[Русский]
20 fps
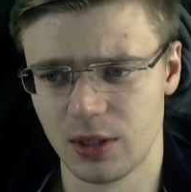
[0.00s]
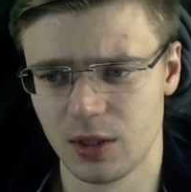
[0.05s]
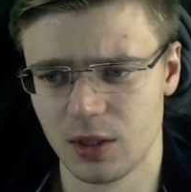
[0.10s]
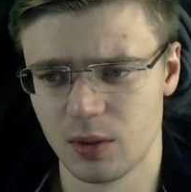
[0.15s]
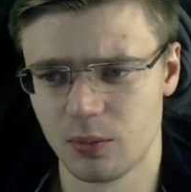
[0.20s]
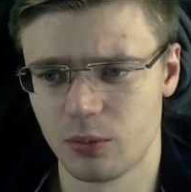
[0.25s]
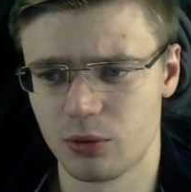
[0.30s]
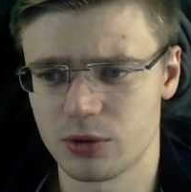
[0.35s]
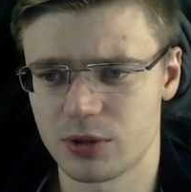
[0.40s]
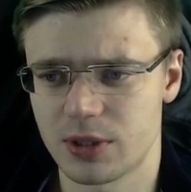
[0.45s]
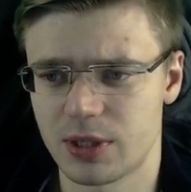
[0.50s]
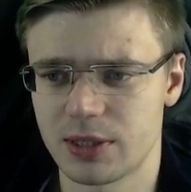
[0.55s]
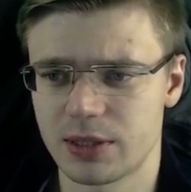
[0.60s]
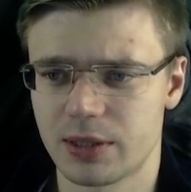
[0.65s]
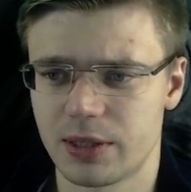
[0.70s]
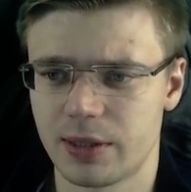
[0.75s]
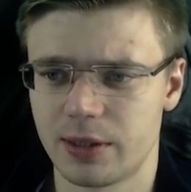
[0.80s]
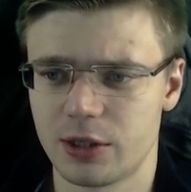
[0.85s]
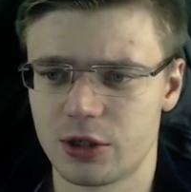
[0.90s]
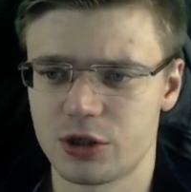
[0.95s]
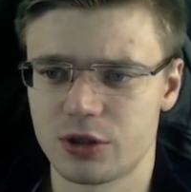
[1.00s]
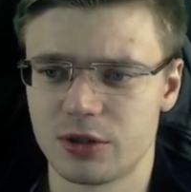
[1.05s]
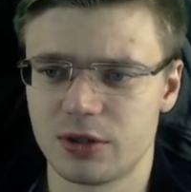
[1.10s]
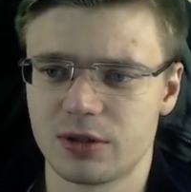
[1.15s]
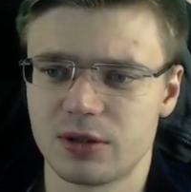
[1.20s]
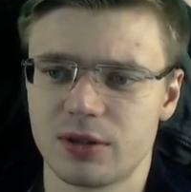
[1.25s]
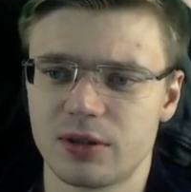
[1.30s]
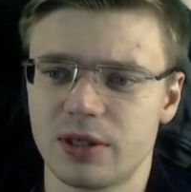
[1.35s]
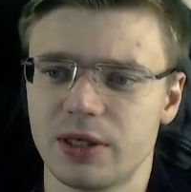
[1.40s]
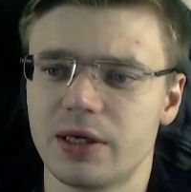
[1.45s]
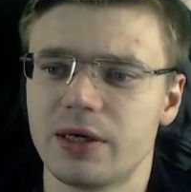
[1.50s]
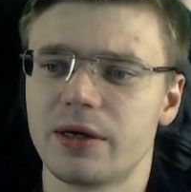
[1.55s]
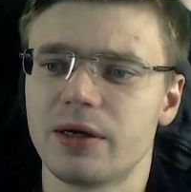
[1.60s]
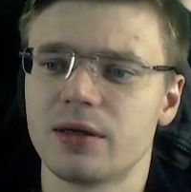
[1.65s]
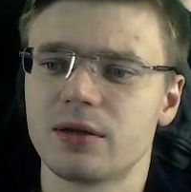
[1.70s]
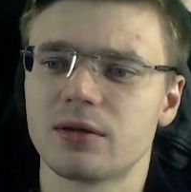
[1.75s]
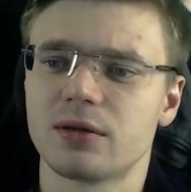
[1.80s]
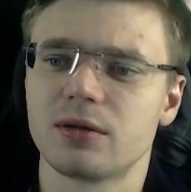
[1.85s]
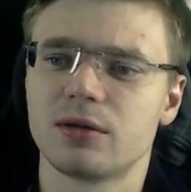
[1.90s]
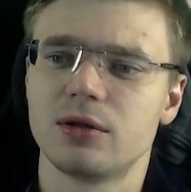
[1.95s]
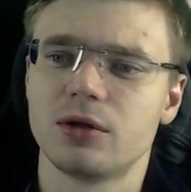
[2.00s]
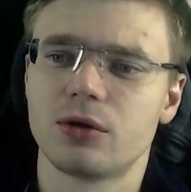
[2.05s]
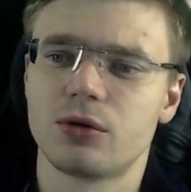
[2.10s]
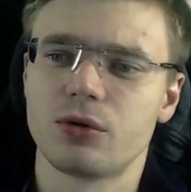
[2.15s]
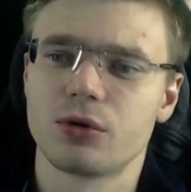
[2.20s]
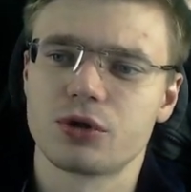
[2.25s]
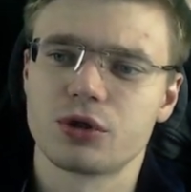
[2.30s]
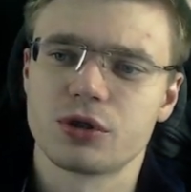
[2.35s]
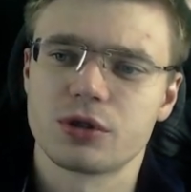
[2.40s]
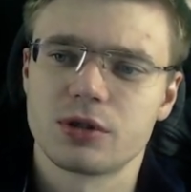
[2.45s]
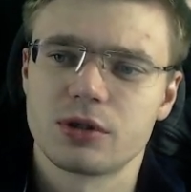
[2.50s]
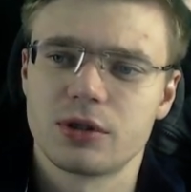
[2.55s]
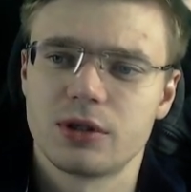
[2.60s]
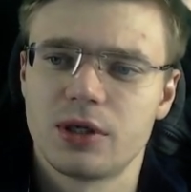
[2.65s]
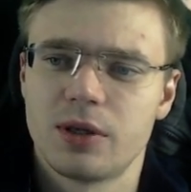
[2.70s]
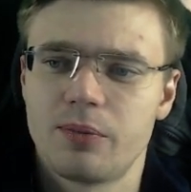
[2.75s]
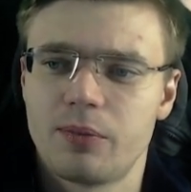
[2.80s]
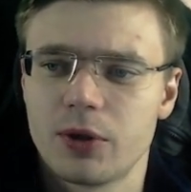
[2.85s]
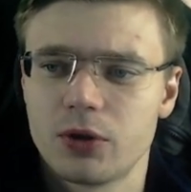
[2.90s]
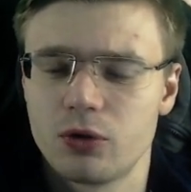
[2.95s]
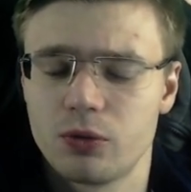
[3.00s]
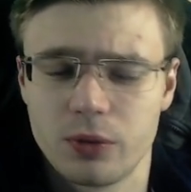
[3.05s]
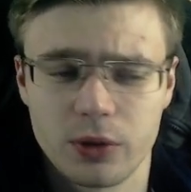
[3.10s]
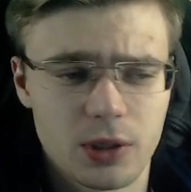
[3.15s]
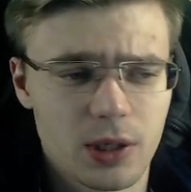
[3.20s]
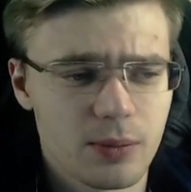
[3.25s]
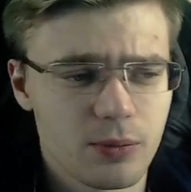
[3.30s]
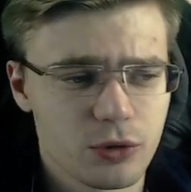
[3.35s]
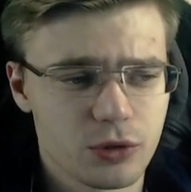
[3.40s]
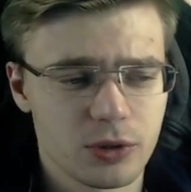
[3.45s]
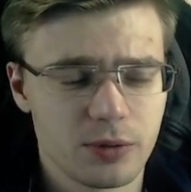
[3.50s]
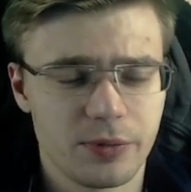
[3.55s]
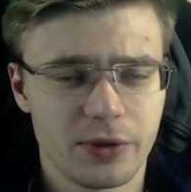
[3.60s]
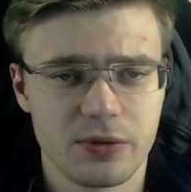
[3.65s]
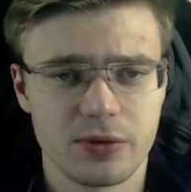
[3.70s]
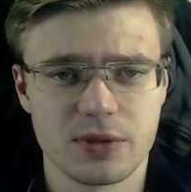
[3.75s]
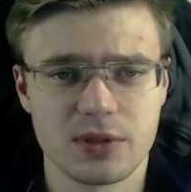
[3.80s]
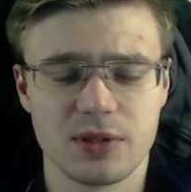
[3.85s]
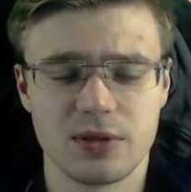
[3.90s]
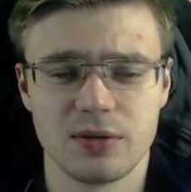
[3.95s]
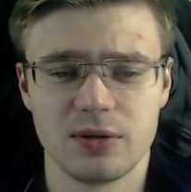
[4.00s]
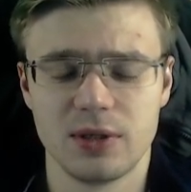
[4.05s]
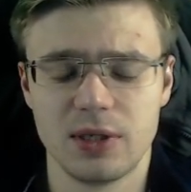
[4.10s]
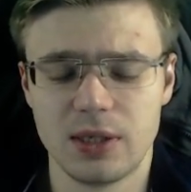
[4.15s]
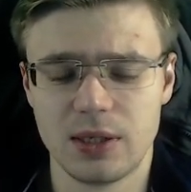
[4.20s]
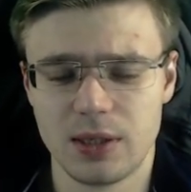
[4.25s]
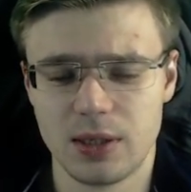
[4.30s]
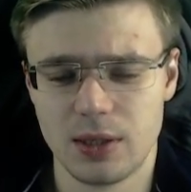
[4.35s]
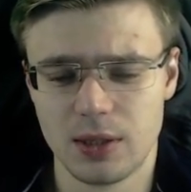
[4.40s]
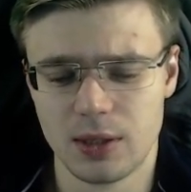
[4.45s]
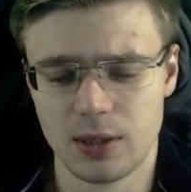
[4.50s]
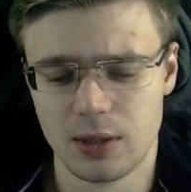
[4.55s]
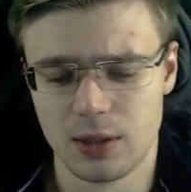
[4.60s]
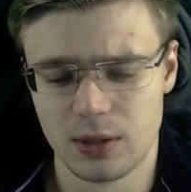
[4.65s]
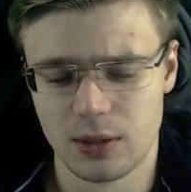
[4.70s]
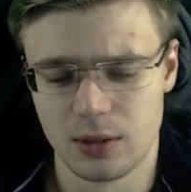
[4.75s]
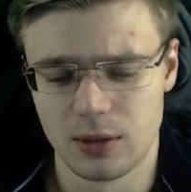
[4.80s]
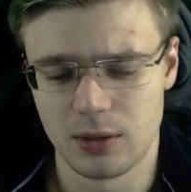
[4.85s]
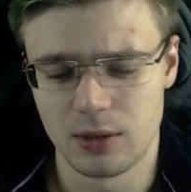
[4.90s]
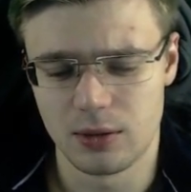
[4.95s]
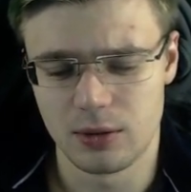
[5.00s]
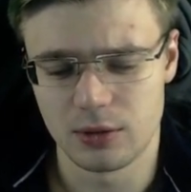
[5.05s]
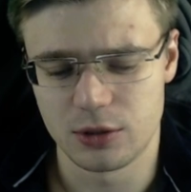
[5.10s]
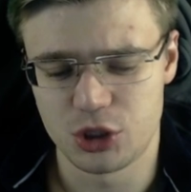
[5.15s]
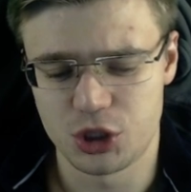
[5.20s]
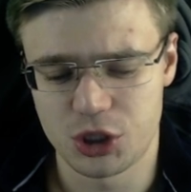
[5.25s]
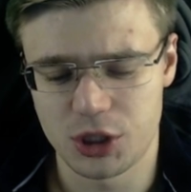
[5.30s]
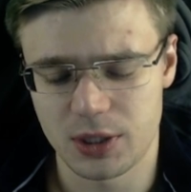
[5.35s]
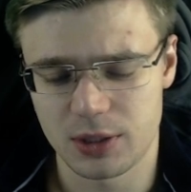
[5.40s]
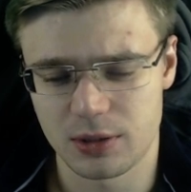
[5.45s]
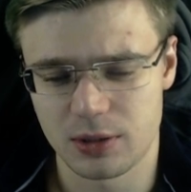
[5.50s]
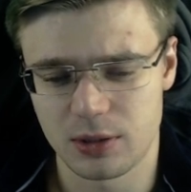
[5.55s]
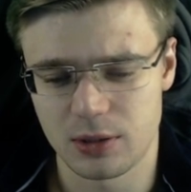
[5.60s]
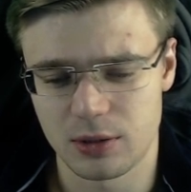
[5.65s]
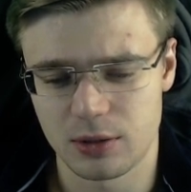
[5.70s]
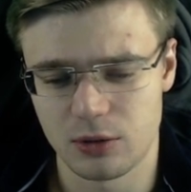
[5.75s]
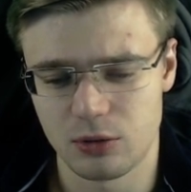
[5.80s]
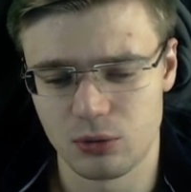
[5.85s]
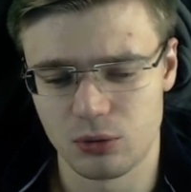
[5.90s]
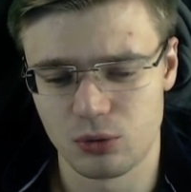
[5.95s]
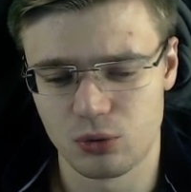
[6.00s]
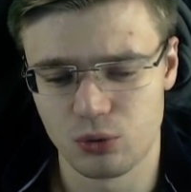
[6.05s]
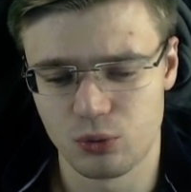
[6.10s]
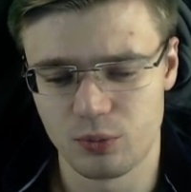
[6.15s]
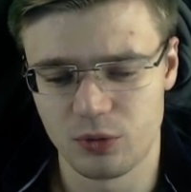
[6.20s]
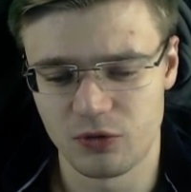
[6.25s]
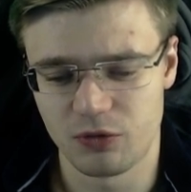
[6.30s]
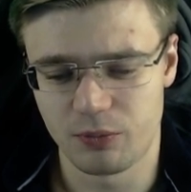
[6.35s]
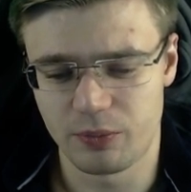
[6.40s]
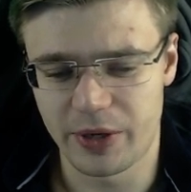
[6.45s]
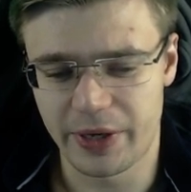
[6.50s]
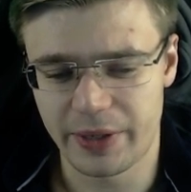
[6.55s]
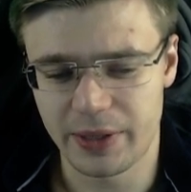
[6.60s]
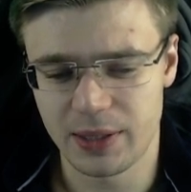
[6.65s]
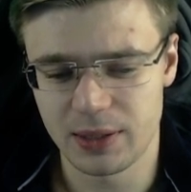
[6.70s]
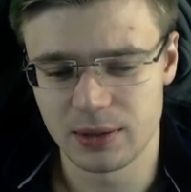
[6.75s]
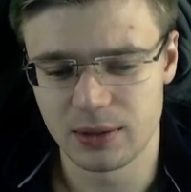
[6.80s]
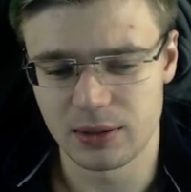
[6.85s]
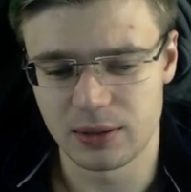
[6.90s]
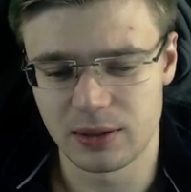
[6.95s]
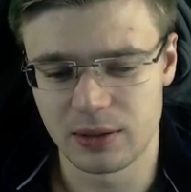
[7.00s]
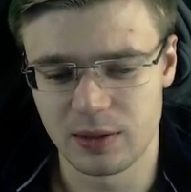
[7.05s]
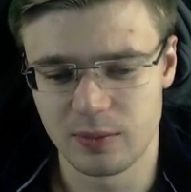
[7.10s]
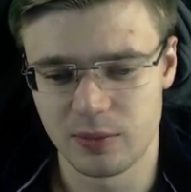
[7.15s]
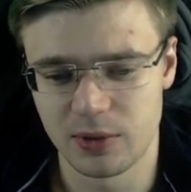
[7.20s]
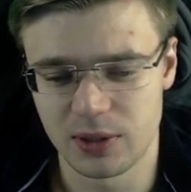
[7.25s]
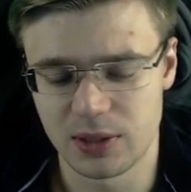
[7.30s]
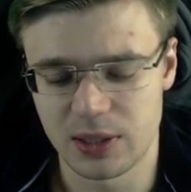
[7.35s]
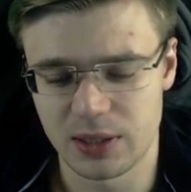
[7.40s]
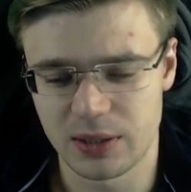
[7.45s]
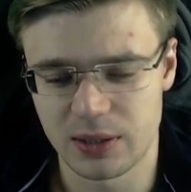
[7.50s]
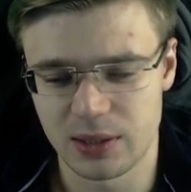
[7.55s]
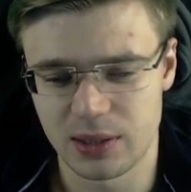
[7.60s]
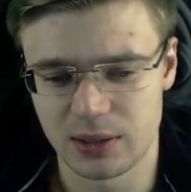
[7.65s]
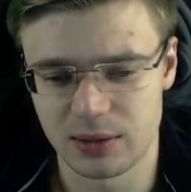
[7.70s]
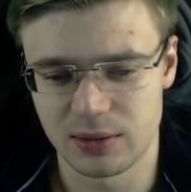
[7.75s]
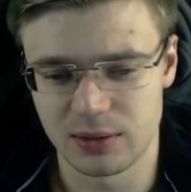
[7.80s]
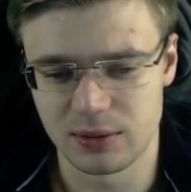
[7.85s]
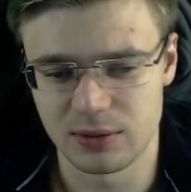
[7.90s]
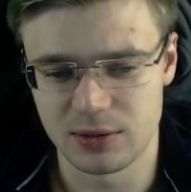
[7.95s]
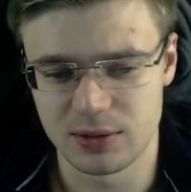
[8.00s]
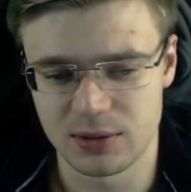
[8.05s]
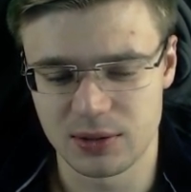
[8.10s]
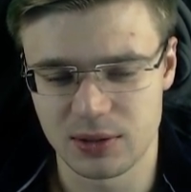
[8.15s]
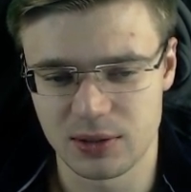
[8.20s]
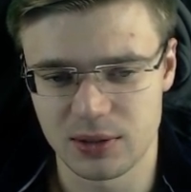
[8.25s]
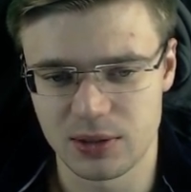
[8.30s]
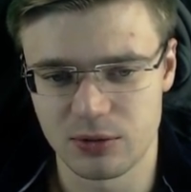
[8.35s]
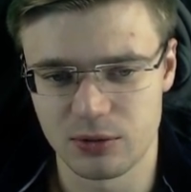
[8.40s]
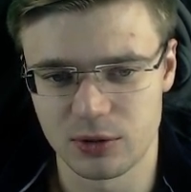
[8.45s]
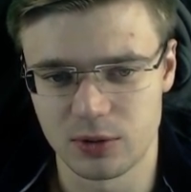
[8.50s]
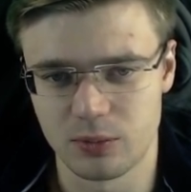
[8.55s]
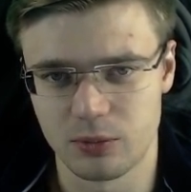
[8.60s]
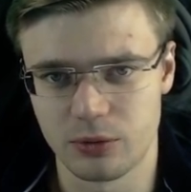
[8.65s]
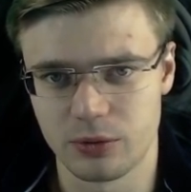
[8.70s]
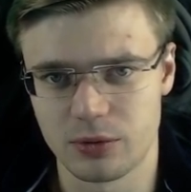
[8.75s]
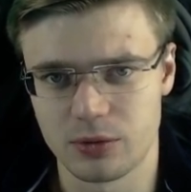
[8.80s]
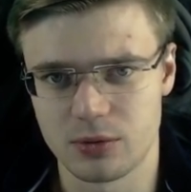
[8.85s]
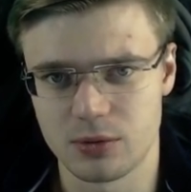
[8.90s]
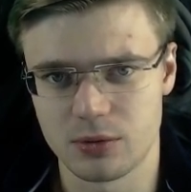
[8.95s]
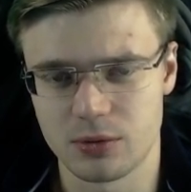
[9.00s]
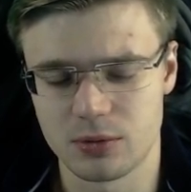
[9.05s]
пускать, конечно, на экран не хочется. я подумаю, как можно привести а, чат на ютубе в порядок, либо какая-то, не знаю, какой-то будет